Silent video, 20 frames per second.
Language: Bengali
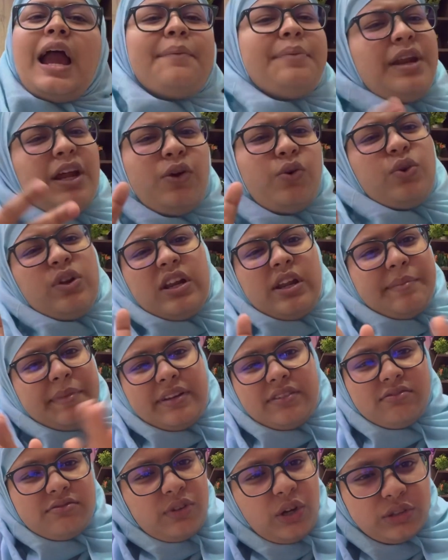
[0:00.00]
আপনারা করে নেবেন
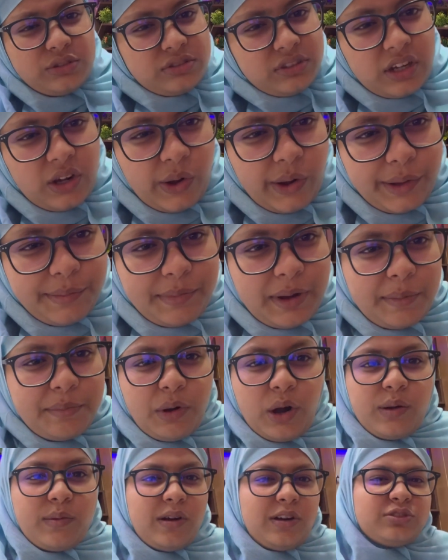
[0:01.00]
কতটা হয় মা
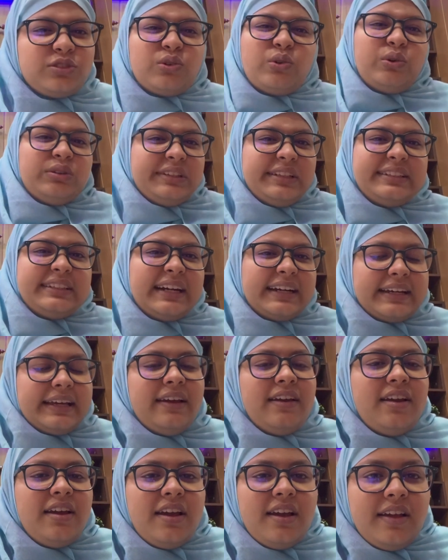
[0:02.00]
বক বক তো করতেই থাকে
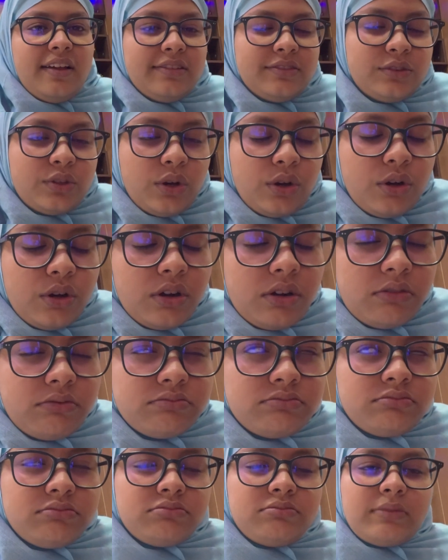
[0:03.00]
তো
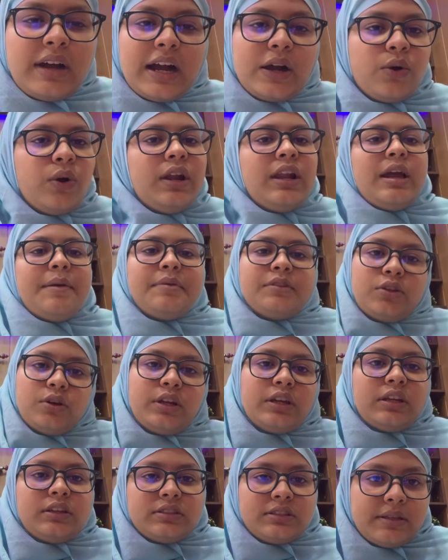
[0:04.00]
মা করলে আমি তো
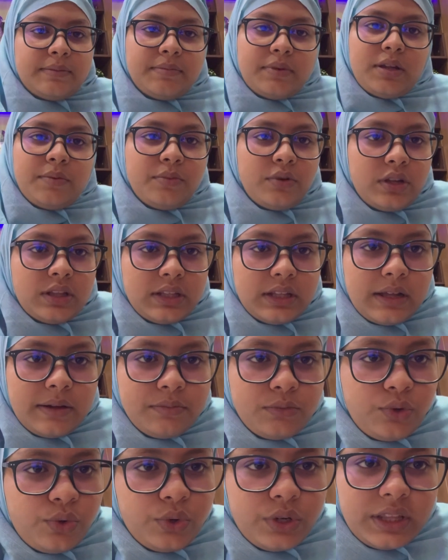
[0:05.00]
এটা সিম্পলি বলে দিলাম
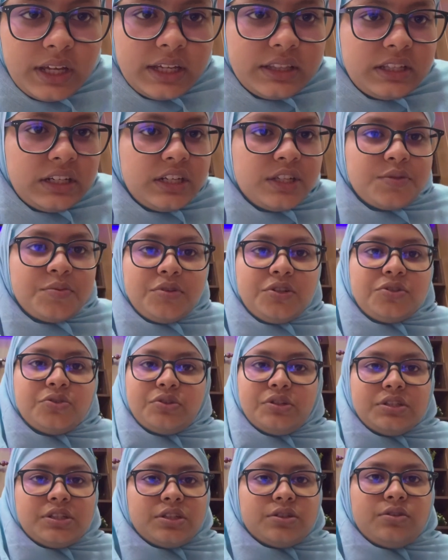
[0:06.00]
কুড়ি থেকে তিরিশ মিনিট
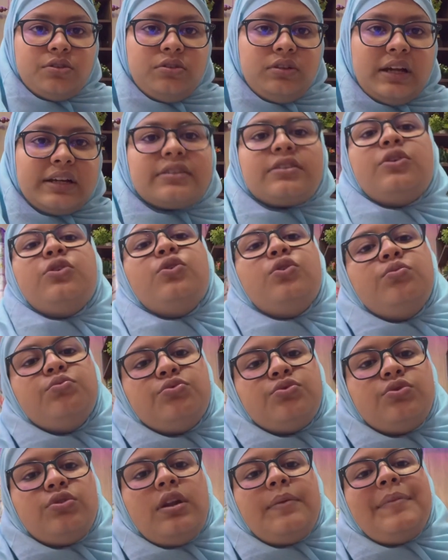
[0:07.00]
হয়ে যেত একটা হোম
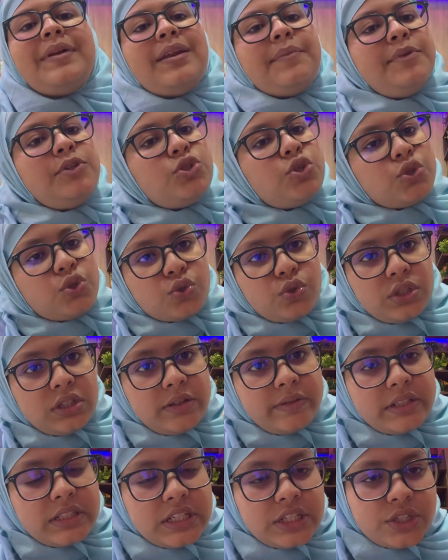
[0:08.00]
টুর বাট আমি ছোটো করে
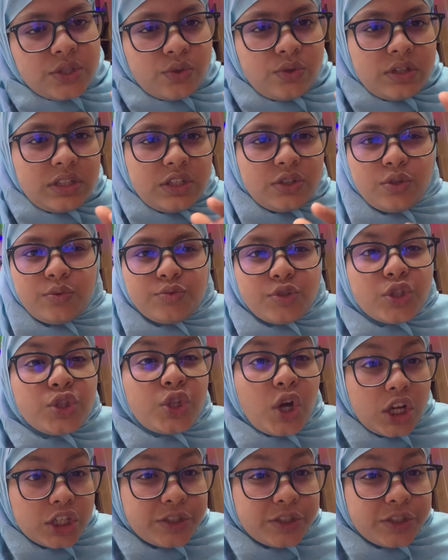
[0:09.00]
দেওয়ার চেষ্টা করেছি খুব জোর দশ